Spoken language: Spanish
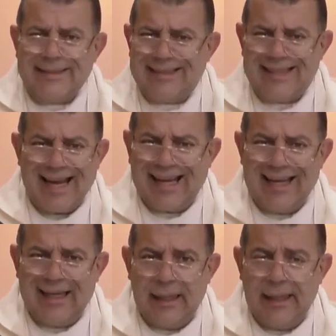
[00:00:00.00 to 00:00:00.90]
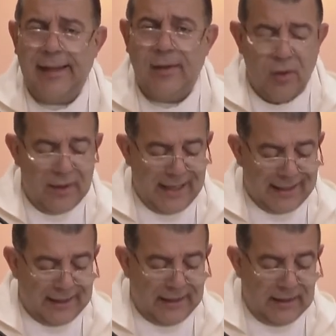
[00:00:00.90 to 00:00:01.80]
saquen esto de
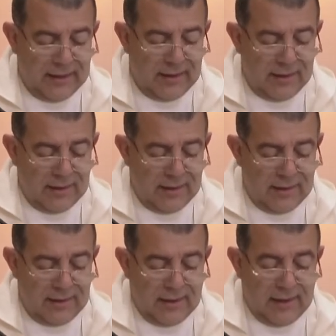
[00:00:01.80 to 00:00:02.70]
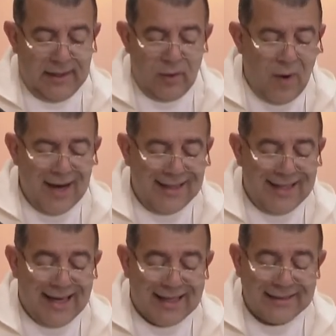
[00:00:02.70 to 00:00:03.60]
aquí y no hagan
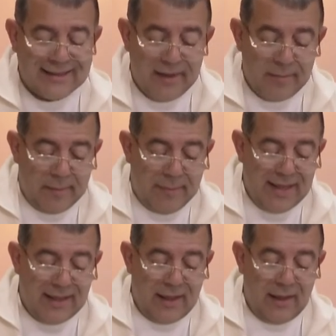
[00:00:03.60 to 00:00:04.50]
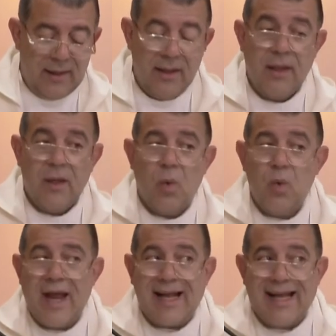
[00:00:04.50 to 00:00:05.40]
de la casa de mi padre
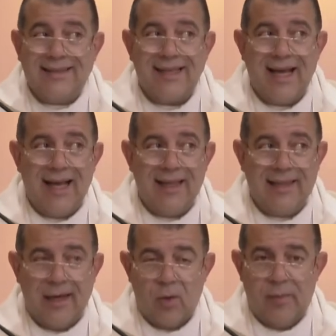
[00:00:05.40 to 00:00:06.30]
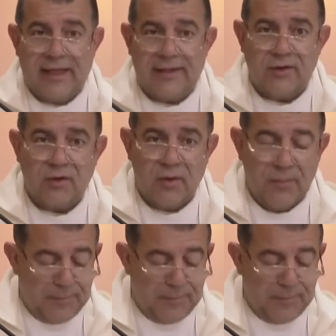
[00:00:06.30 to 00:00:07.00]
una casa de comercio.